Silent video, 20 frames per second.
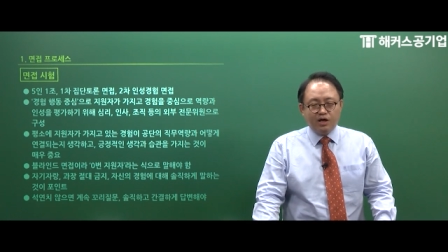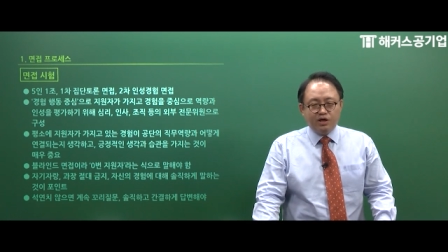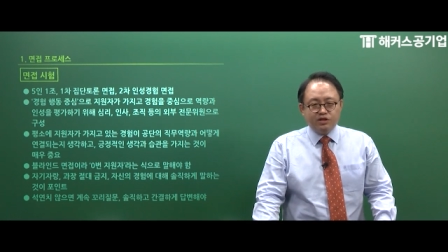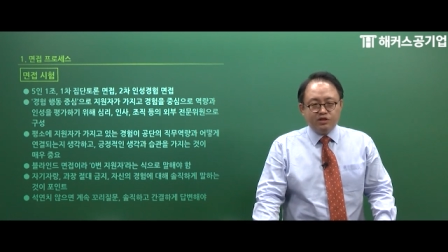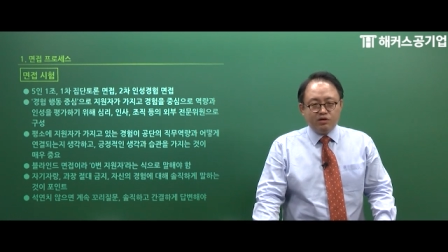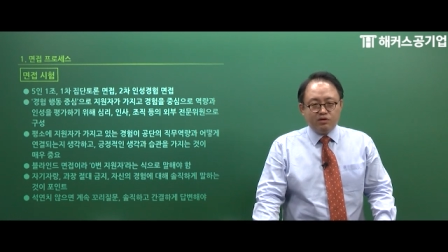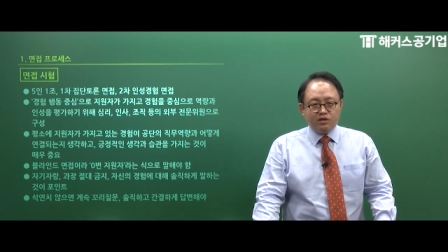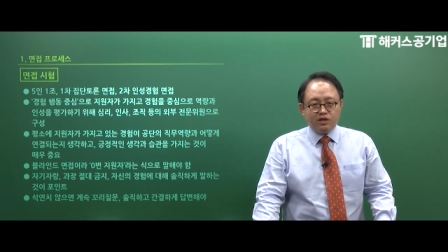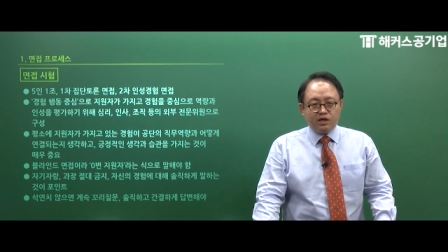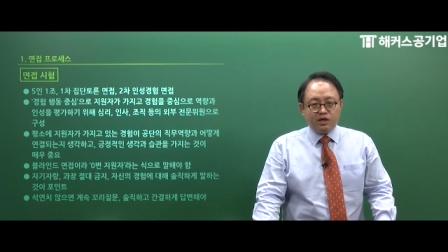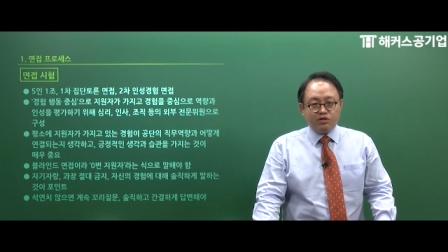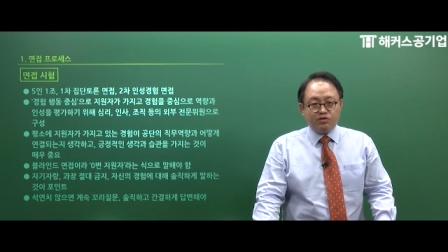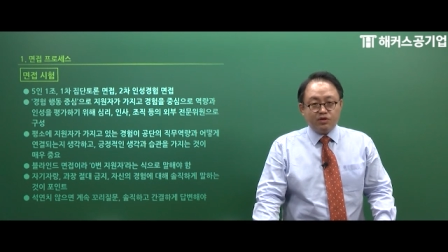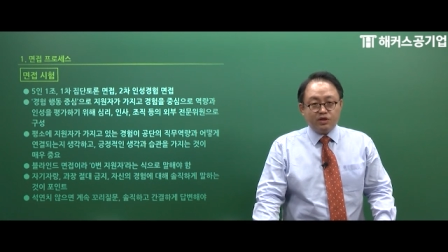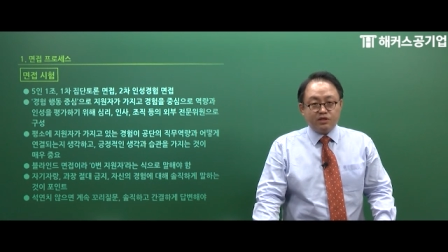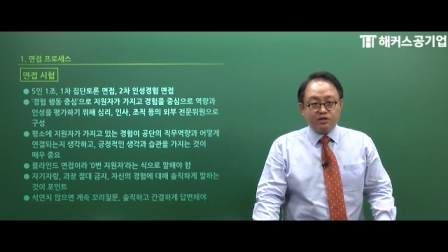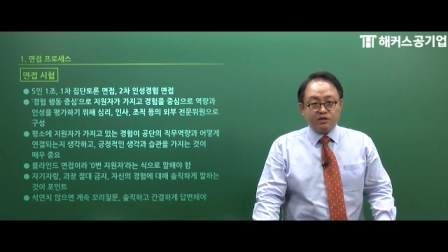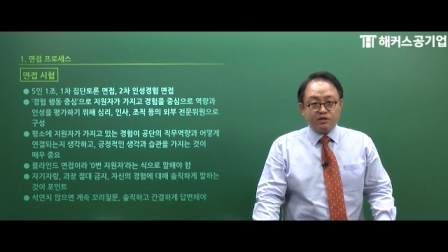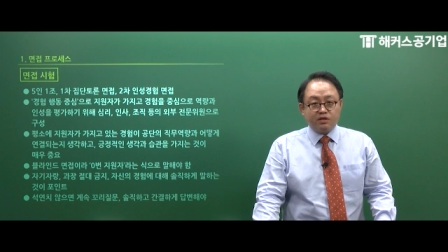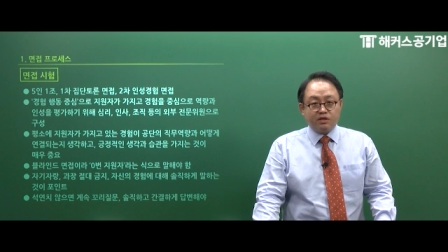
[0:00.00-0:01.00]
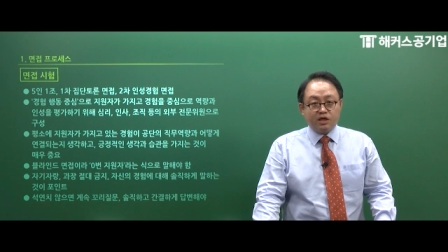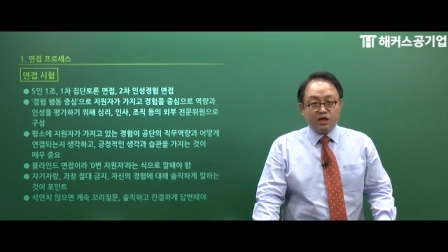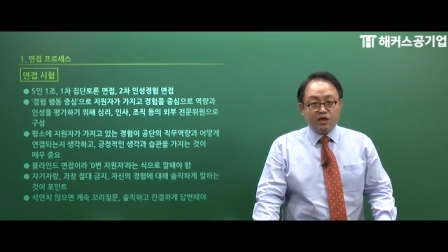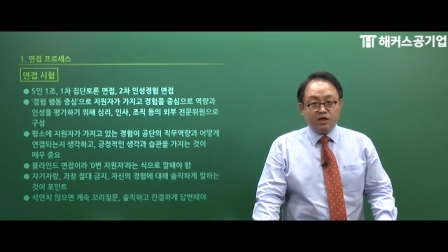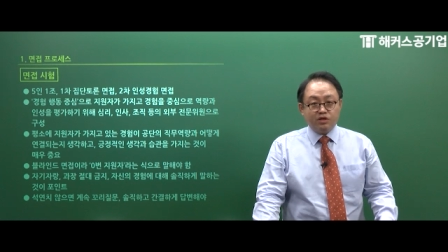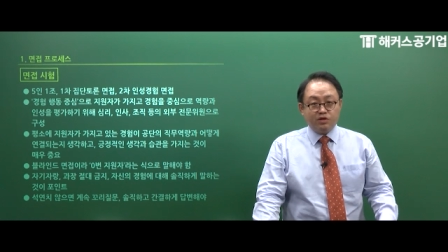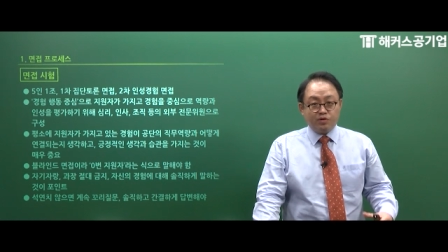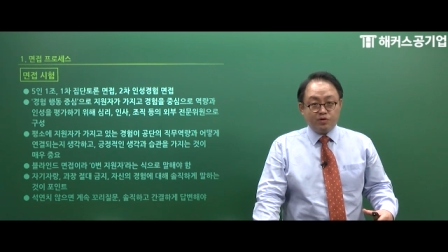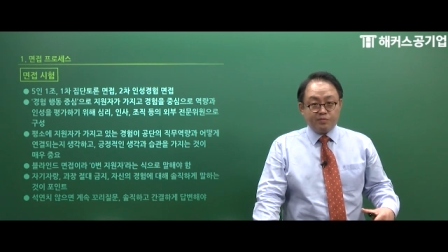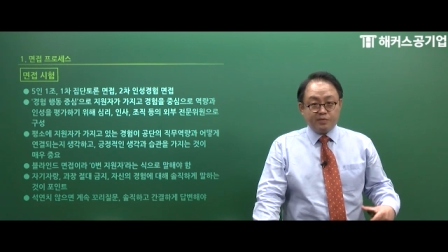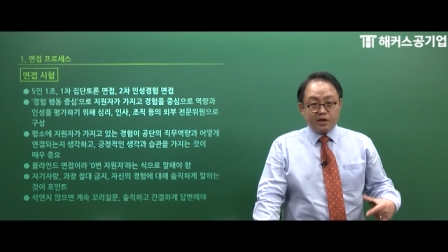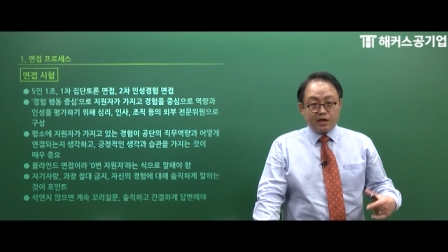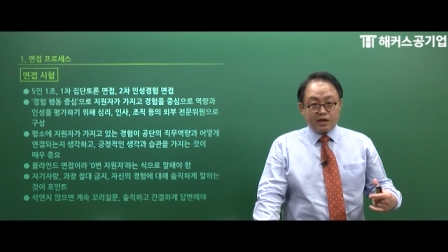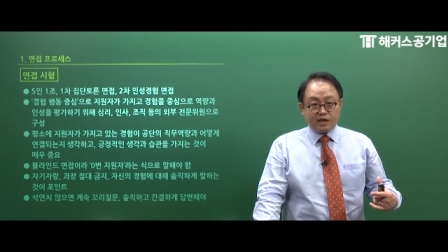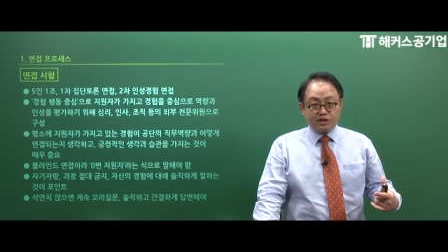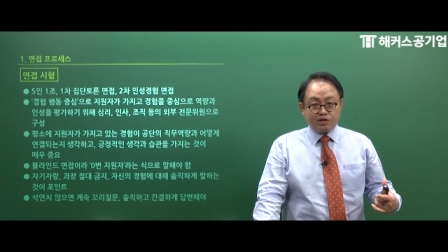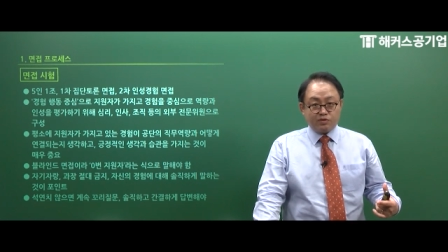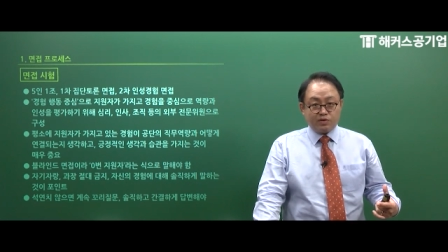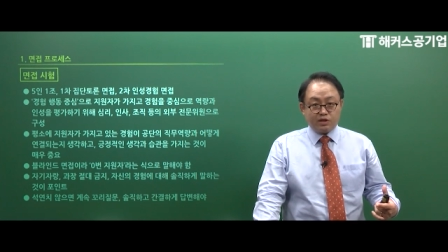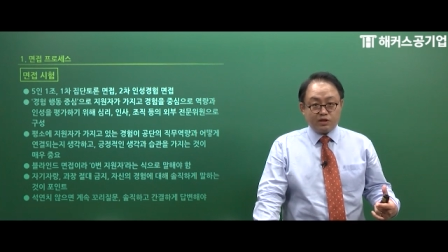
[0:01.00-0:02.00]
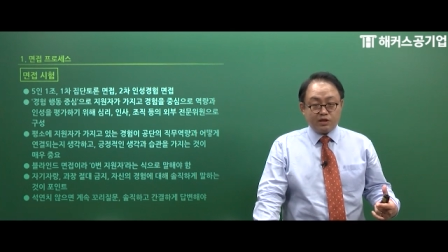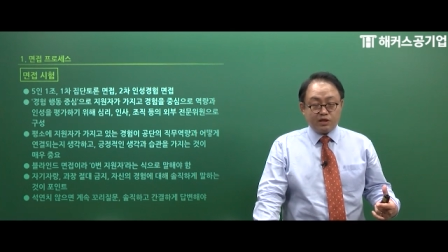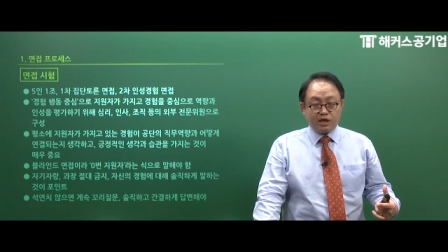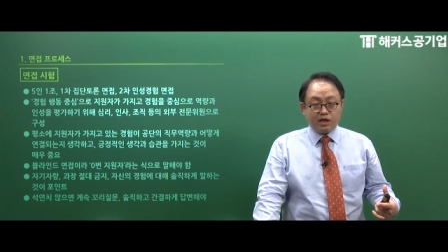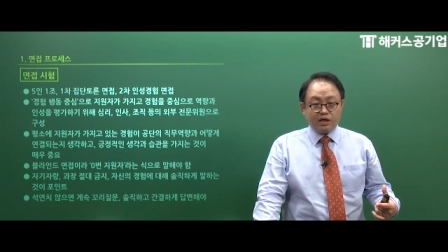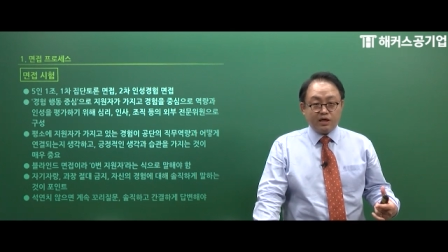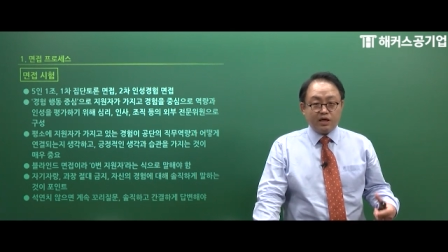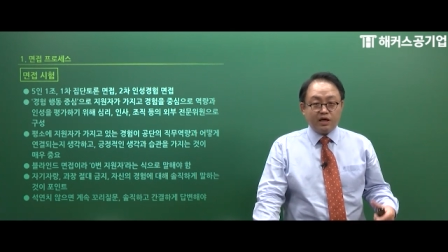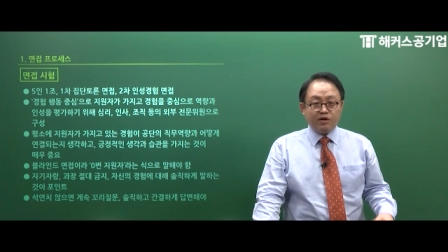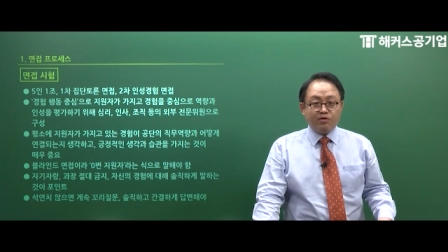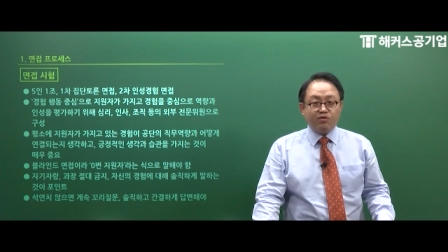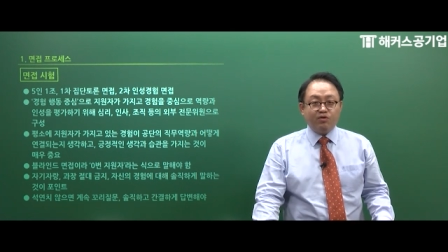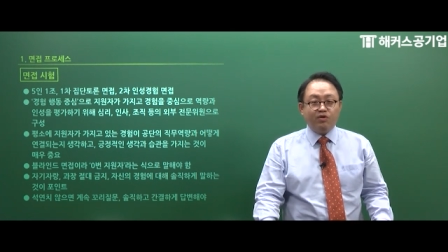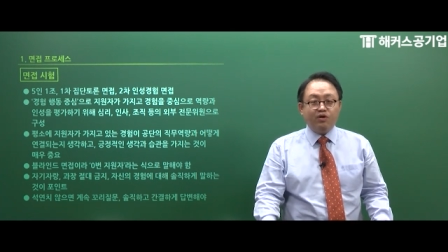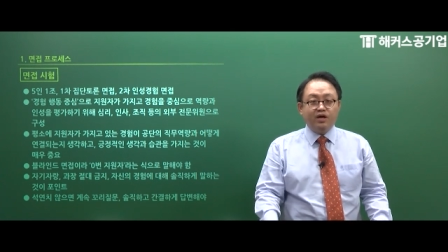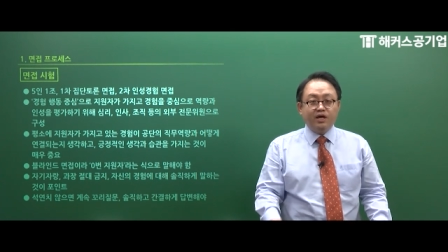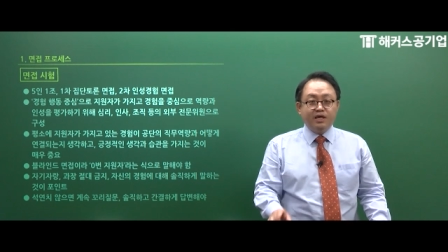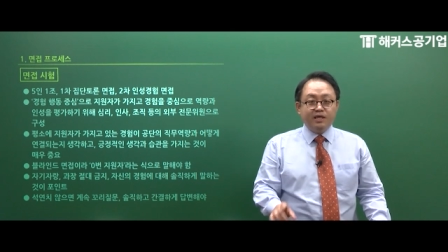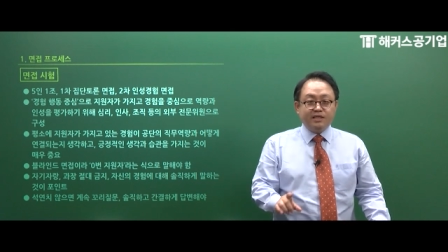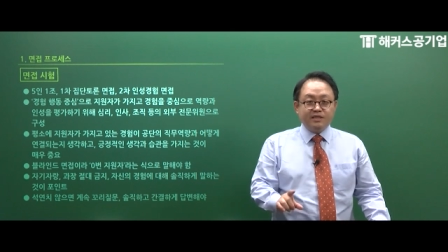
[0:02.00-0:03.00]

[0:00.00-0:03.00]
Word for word: 정리가 되어 있을 때는 여러분의 가치관을 얘기하고